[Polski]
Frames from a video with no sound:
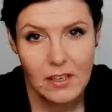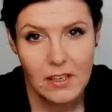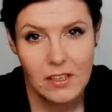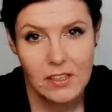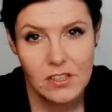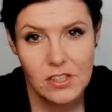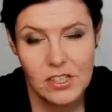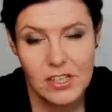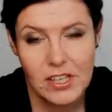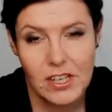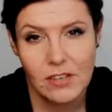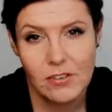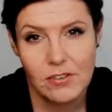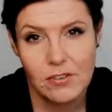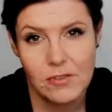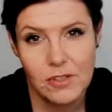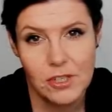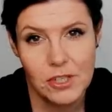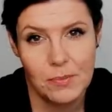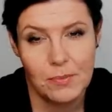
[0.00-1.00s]
Dzisiaj
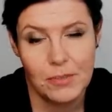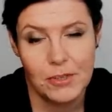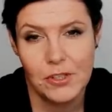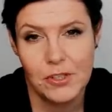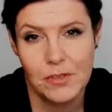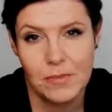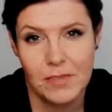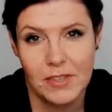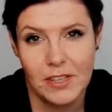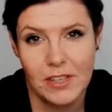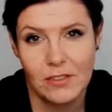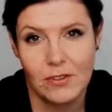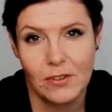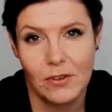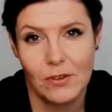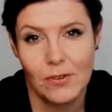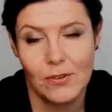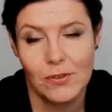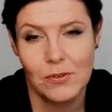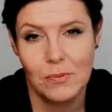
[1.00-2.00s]
oczywiście patrzymy na
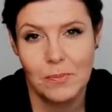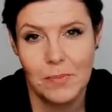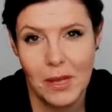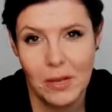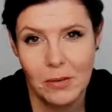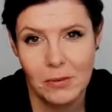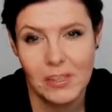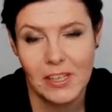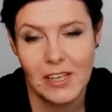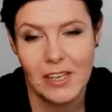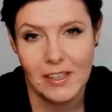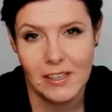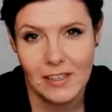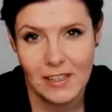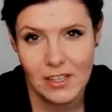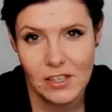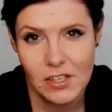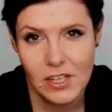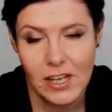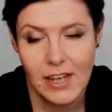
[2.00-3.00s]
to zupełnie
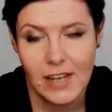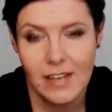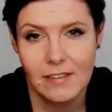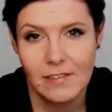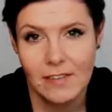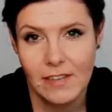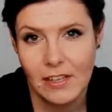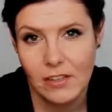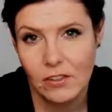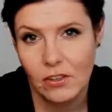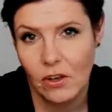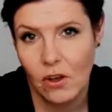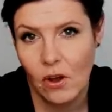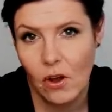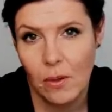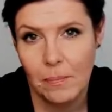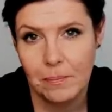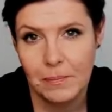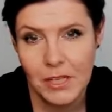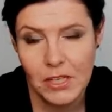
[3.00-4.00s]
inaczej, ale warto
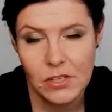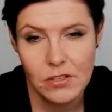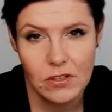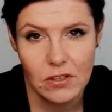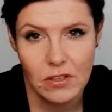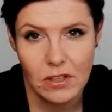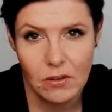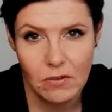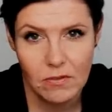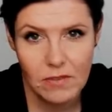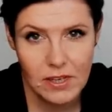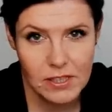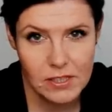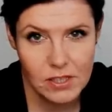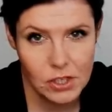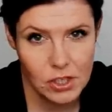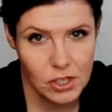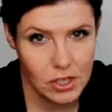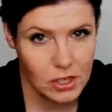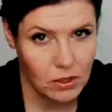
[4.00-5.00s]
mieć to na
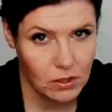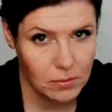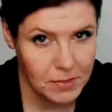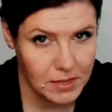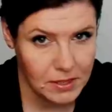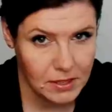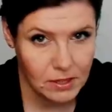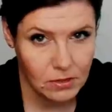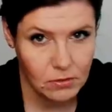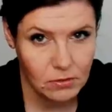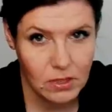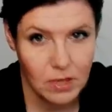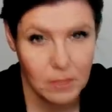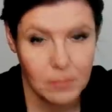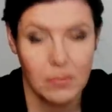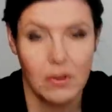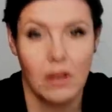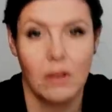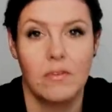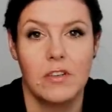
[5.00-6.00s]
uwadze, że kobieta, która
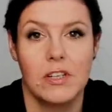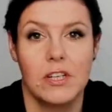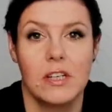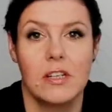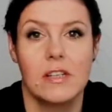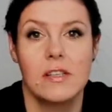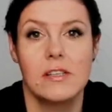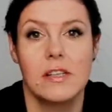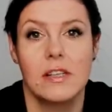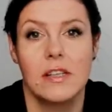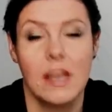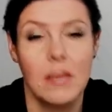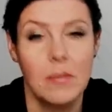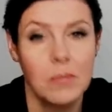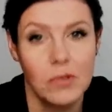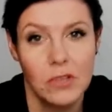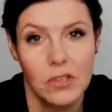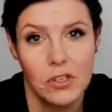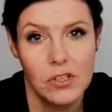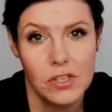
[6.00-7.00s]
była uważana za
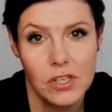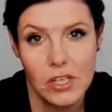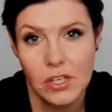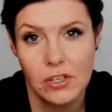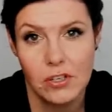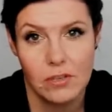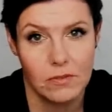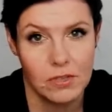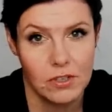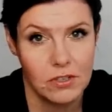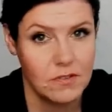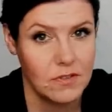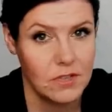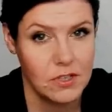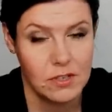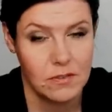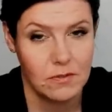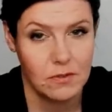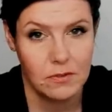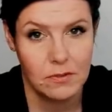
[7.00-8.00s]
najpotężniejszą na
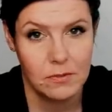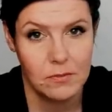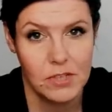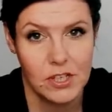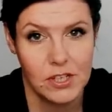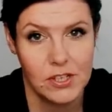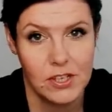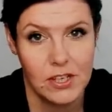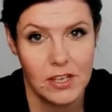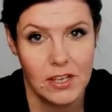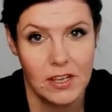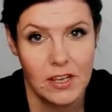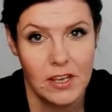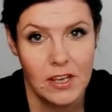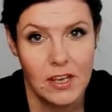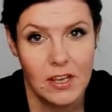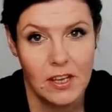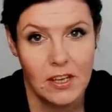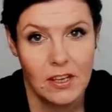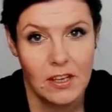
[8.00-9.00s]
świecie w owym czasie,
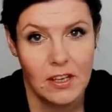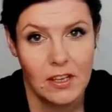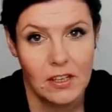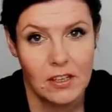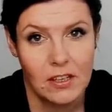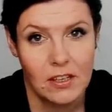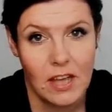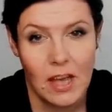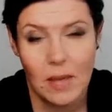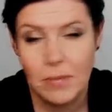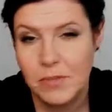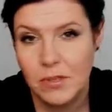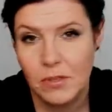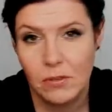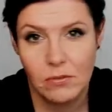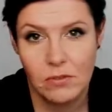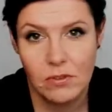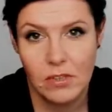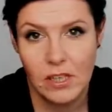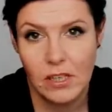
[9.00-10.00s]

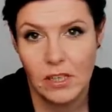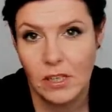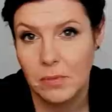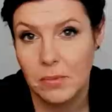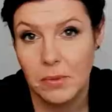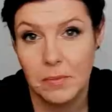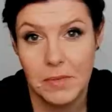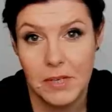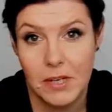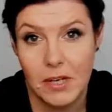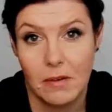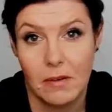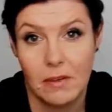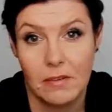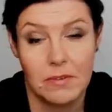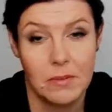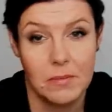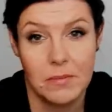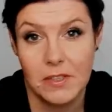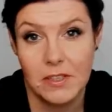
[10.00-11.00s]
absolutnie nie popierała
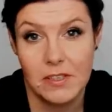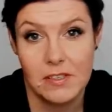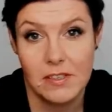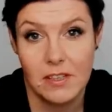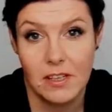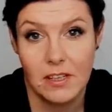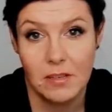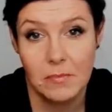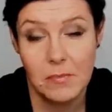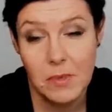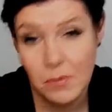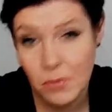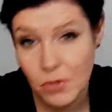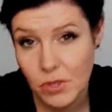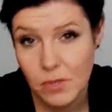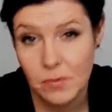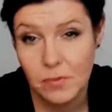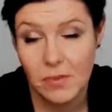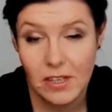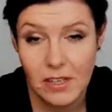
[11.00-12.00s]
feministek, mimo
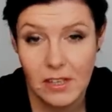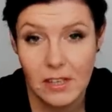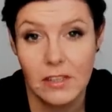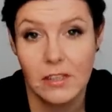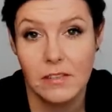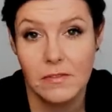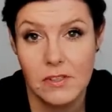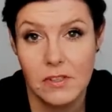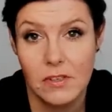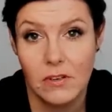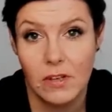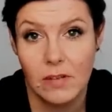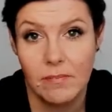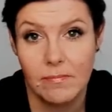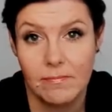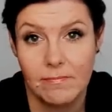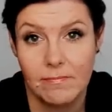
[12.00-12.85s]
że była dla nich wzorem.